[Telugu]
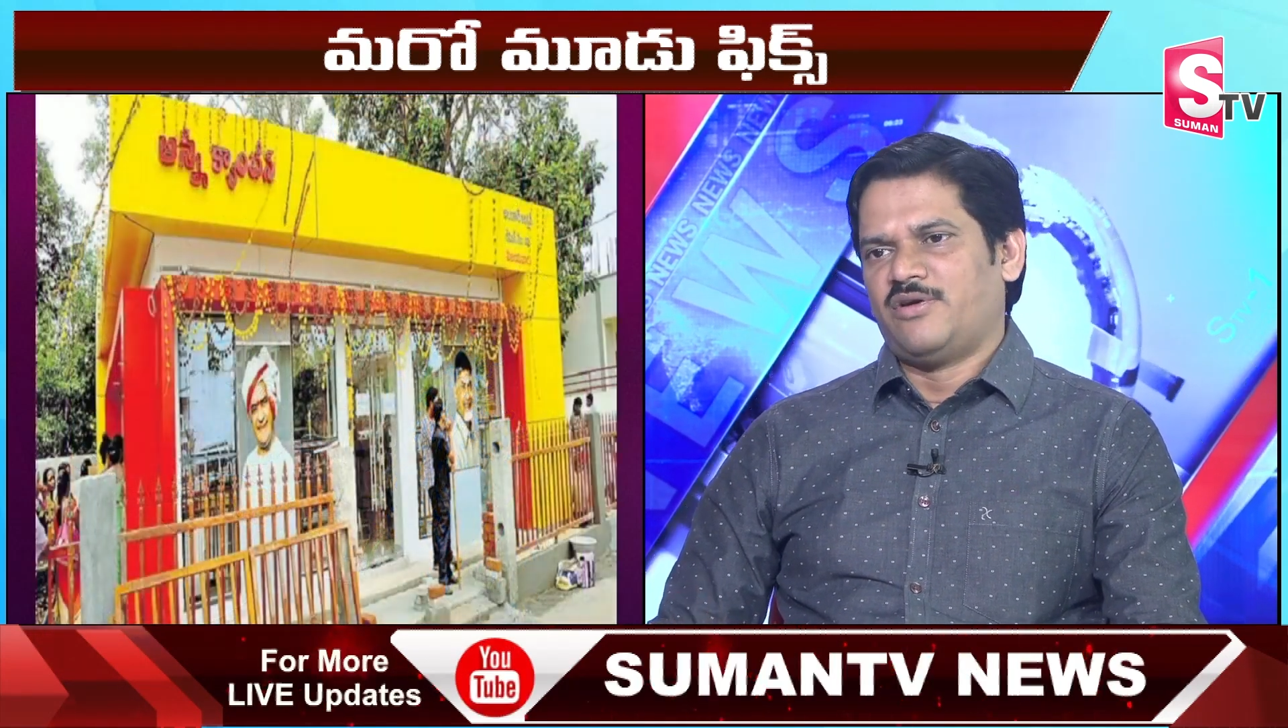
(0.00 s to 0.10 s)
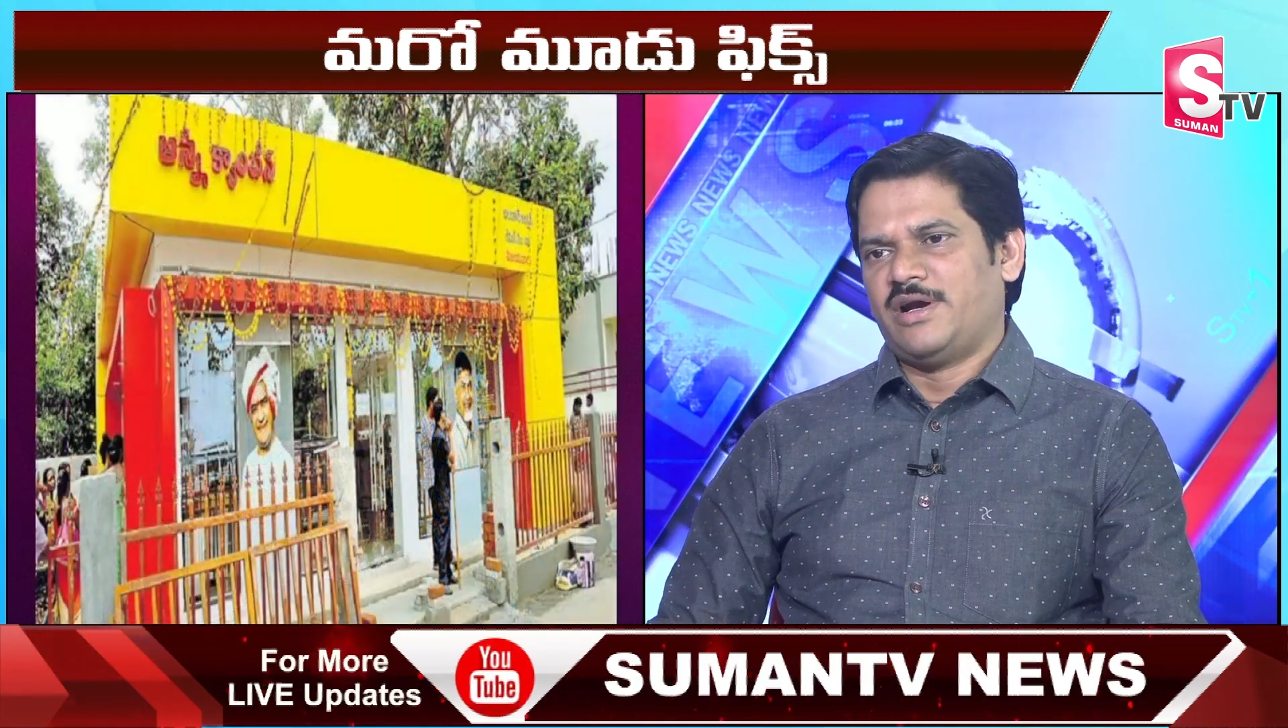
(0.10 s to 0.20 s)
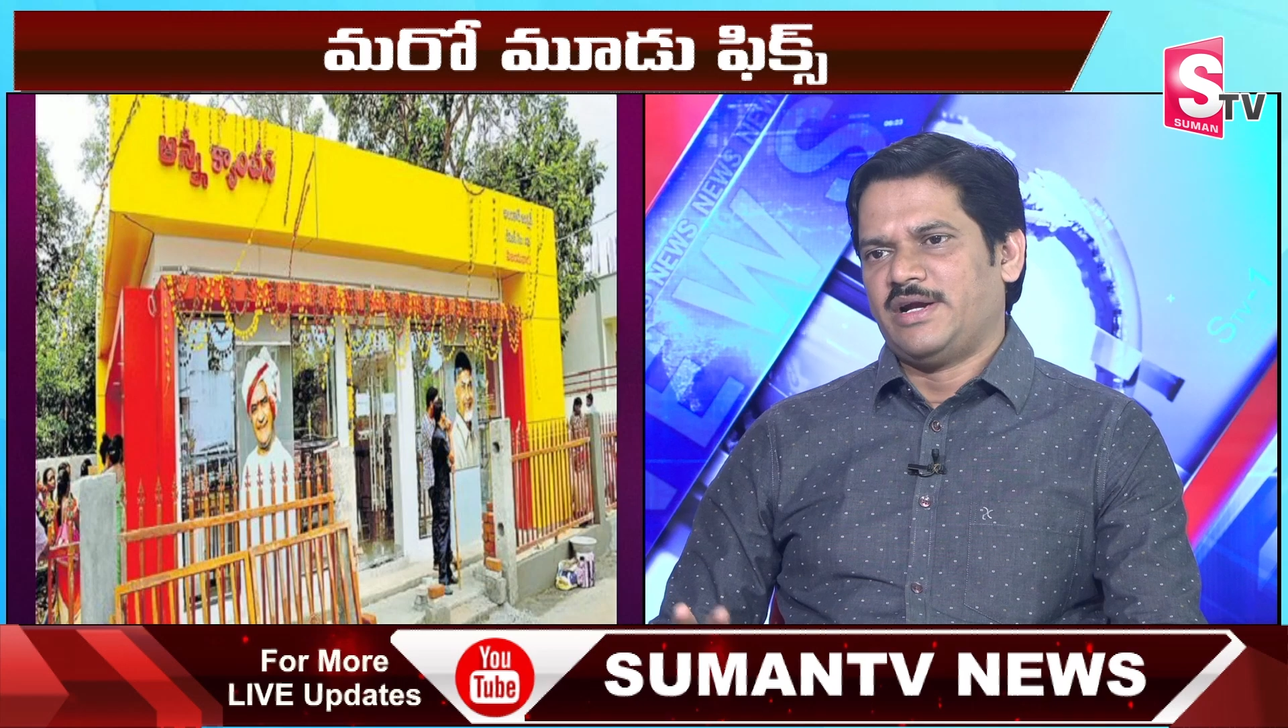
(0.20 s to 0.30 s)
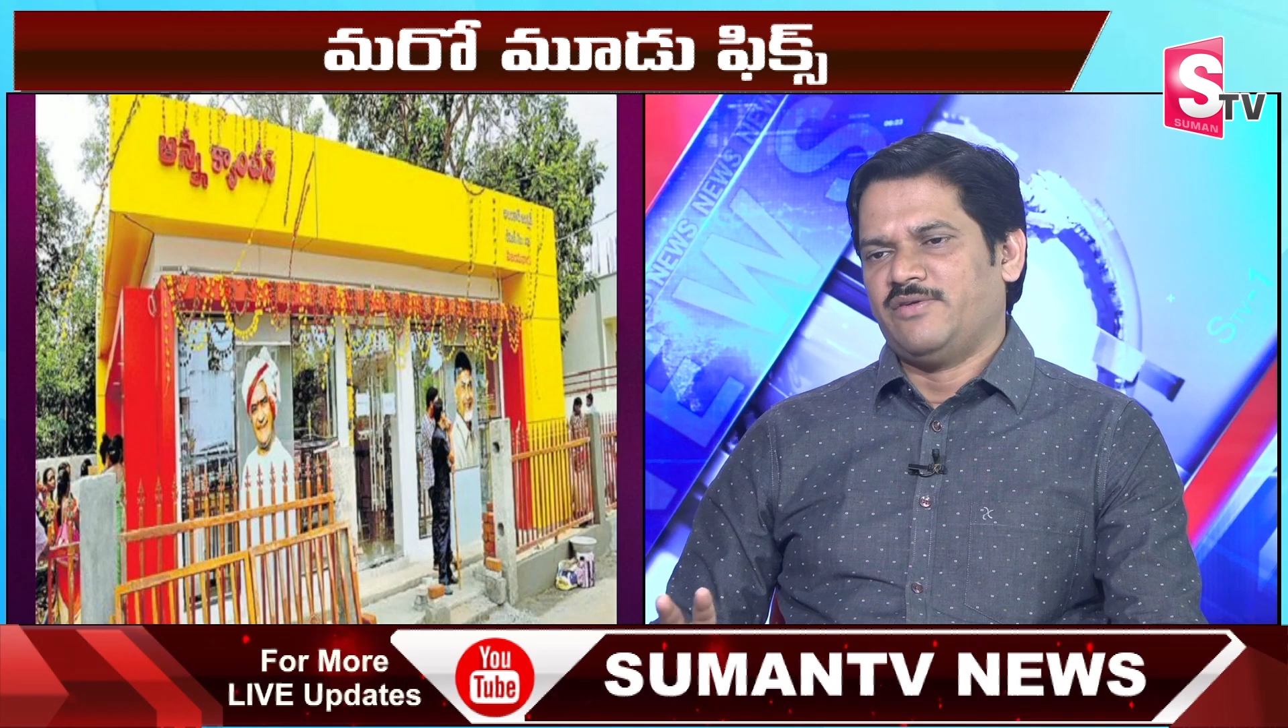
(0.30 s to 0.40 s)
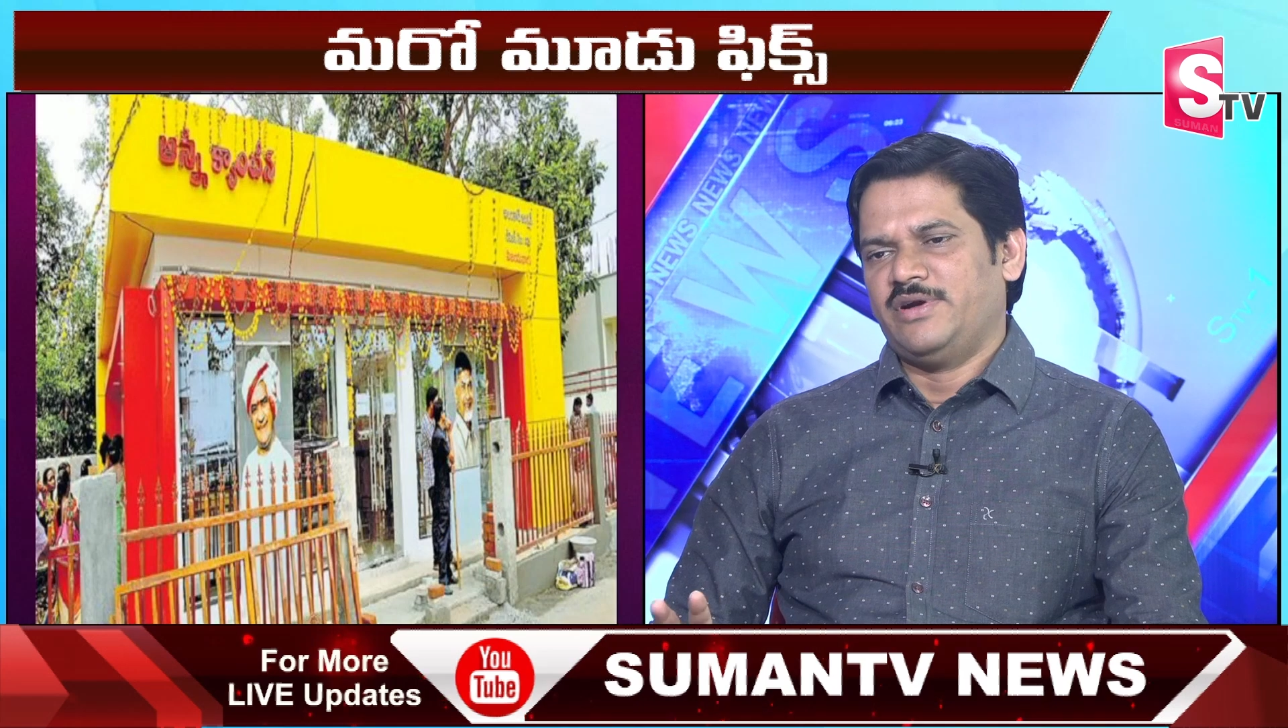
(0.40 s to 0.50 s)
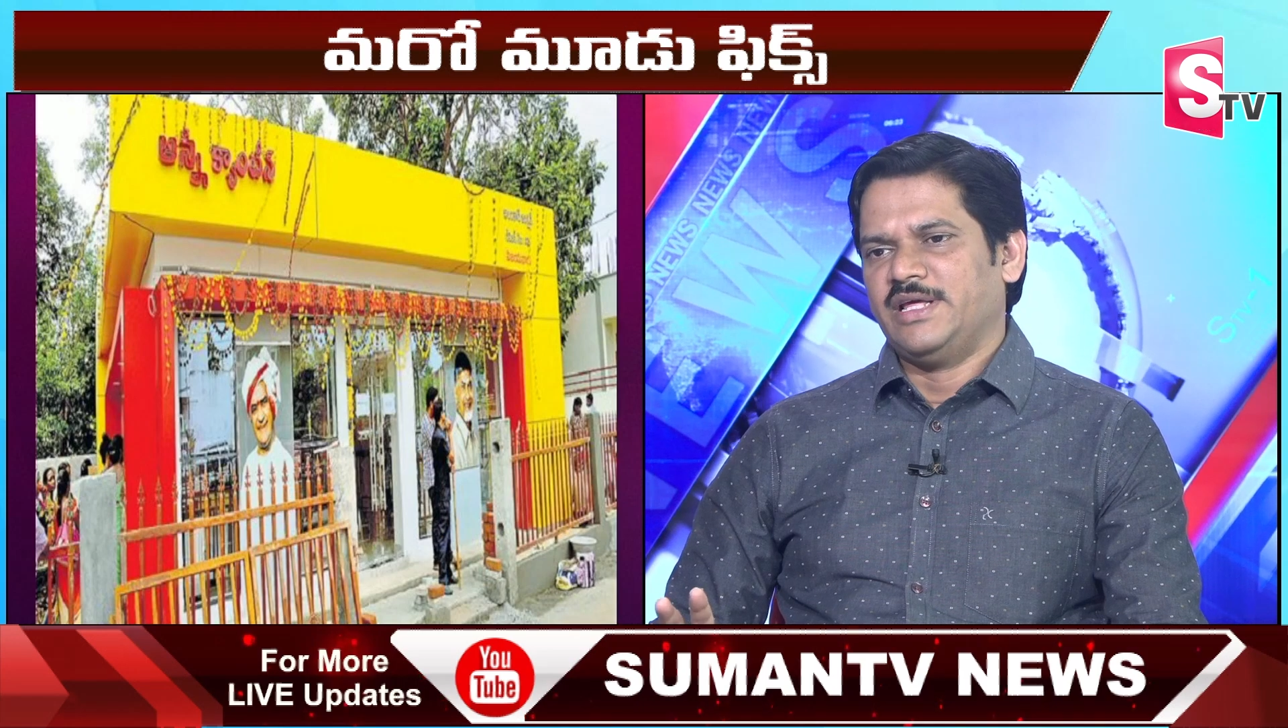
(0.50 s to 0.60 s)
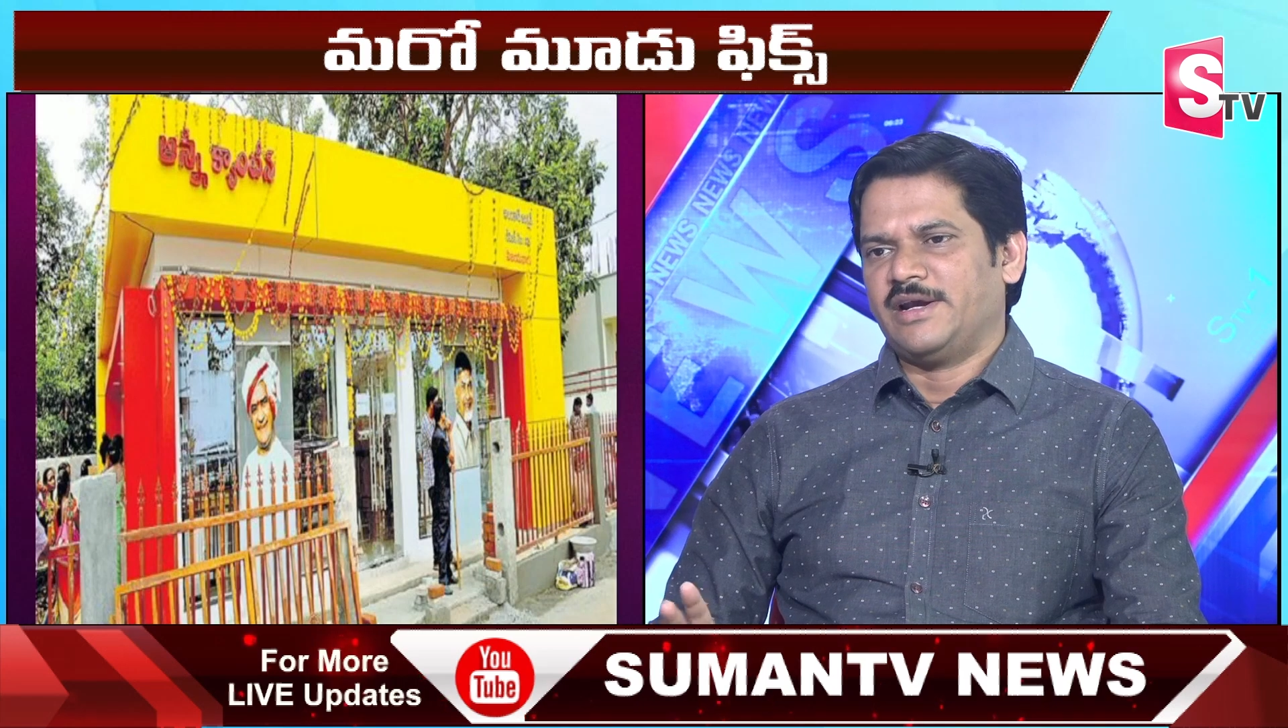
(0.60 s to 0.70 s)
ఉన్నటువంటి